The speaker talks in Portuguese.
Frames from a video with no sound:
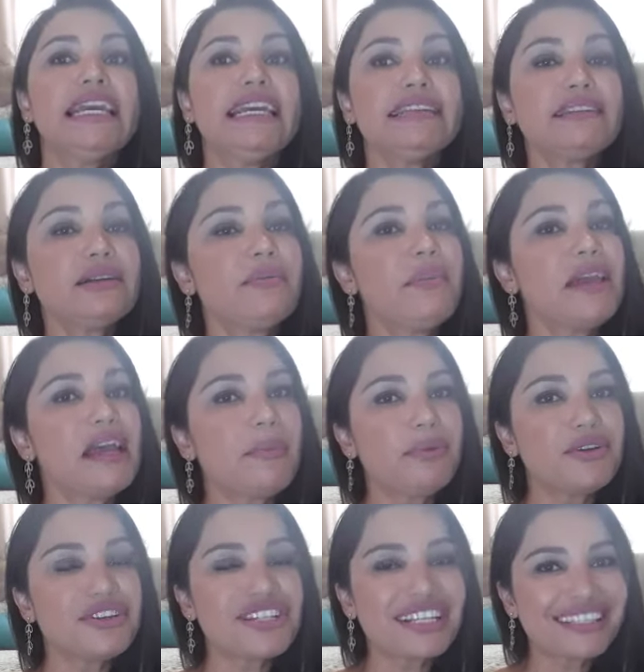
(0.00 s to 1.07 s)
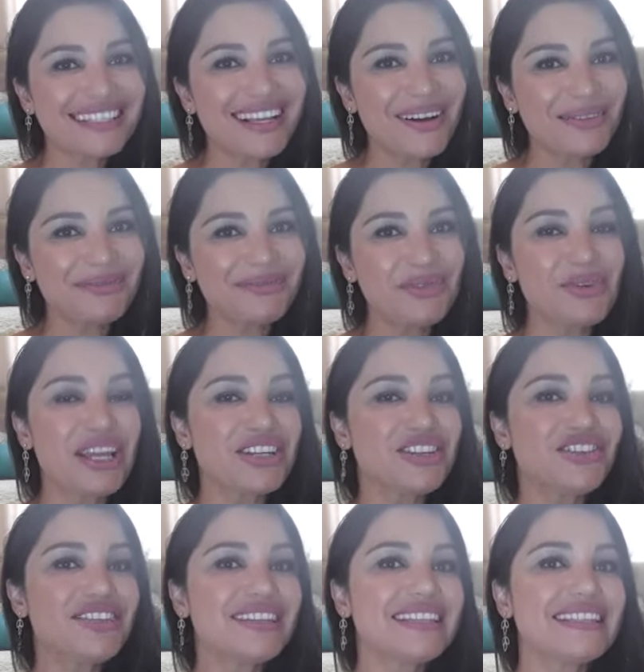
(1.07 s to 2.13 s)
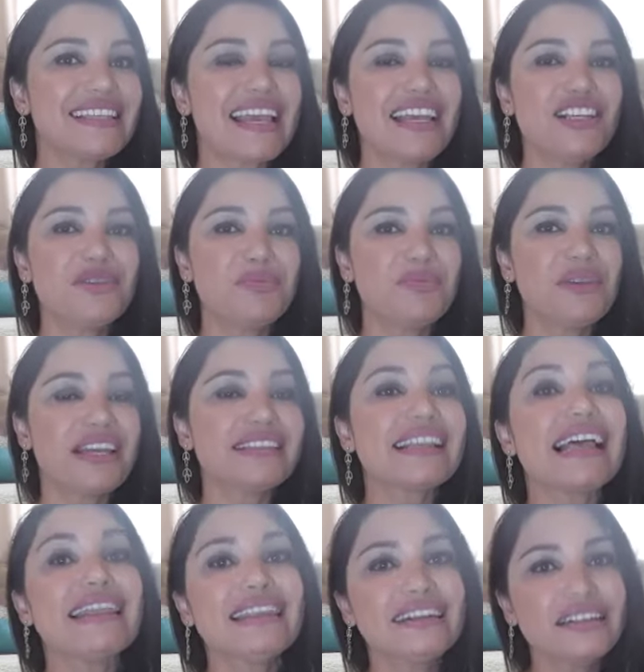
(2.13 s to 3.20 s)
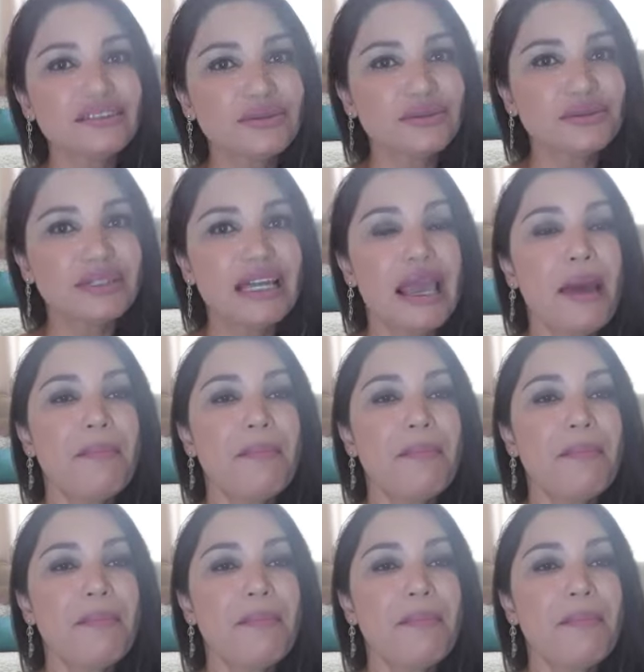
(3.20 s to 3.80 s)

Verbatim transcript: E também a projeção, o que a gente sente exalando.